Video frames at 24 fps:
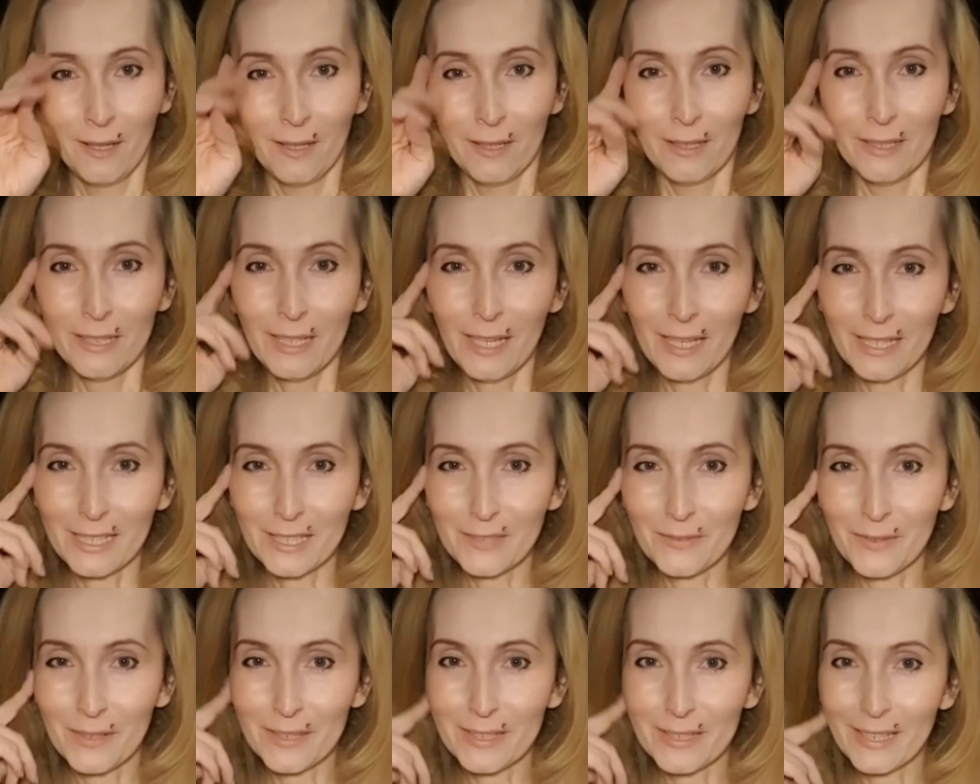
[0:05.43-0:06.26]
Ja,
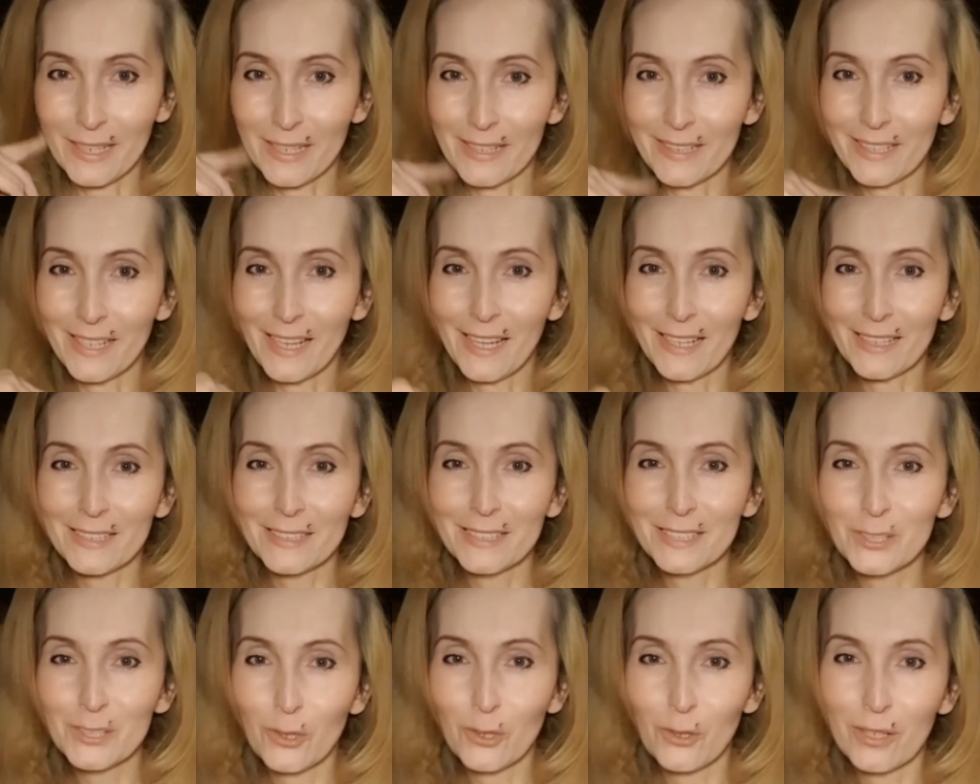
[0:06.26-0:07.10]
ich war drei Tage
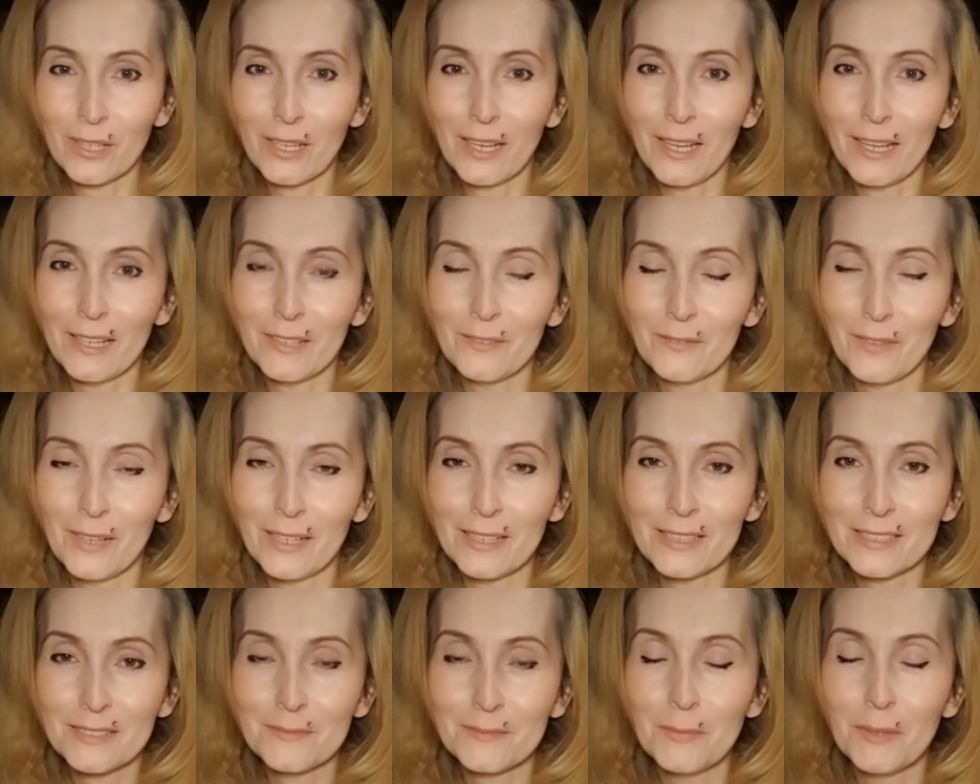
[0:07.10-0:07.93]
nicht online, weil
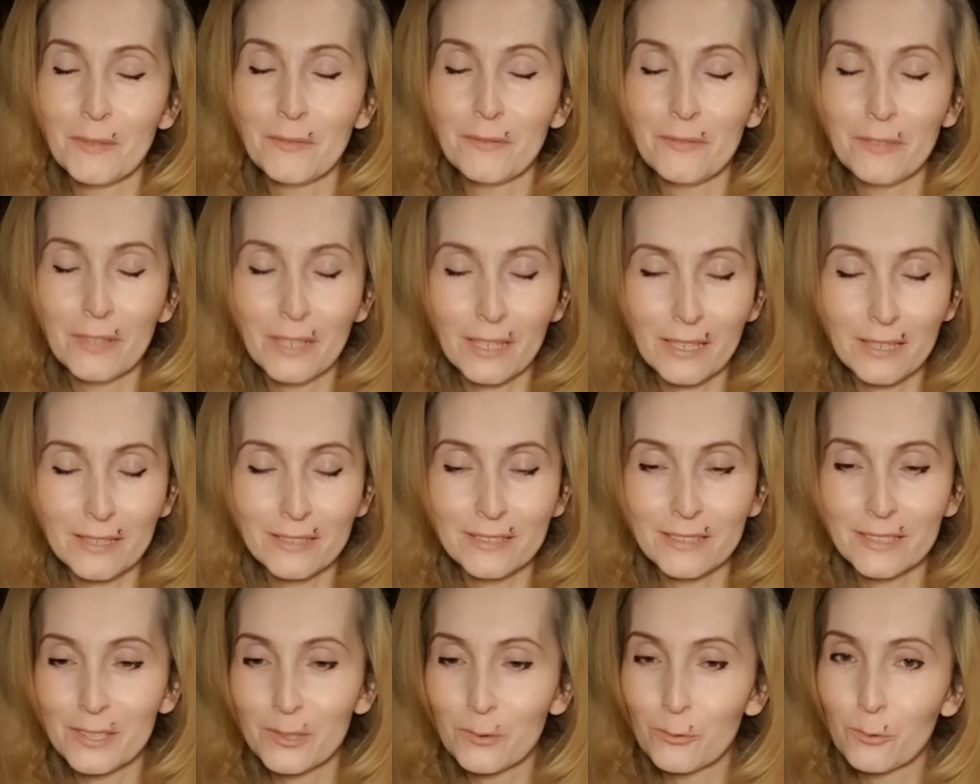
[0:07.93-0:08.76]
es mir wirklich
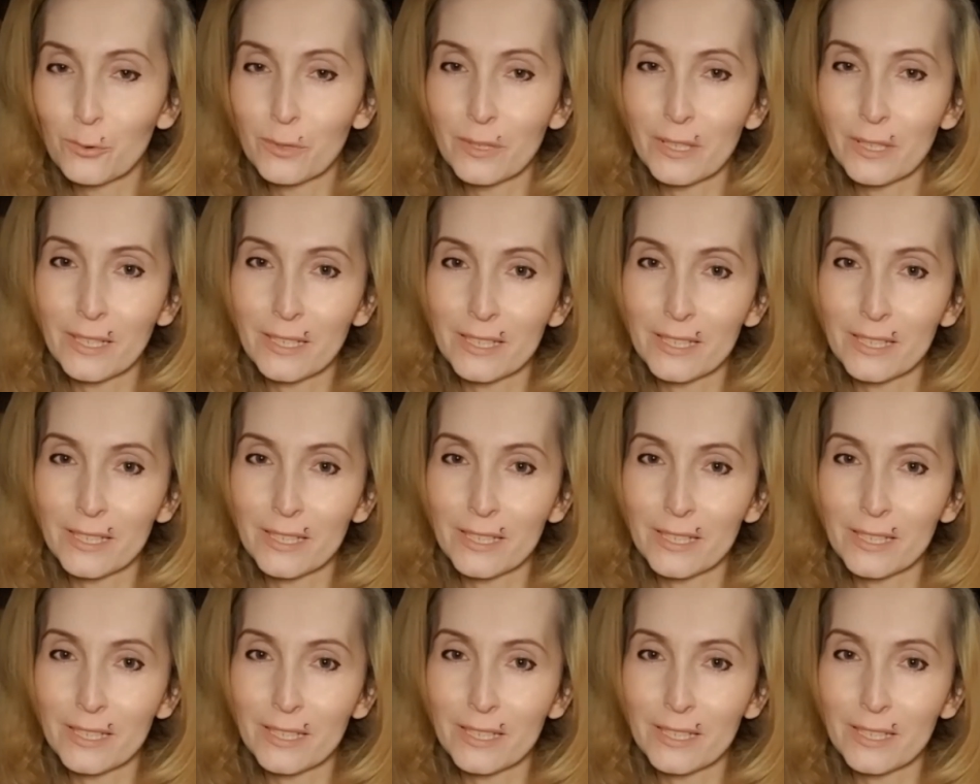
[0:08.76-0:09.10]
nicht gut ging.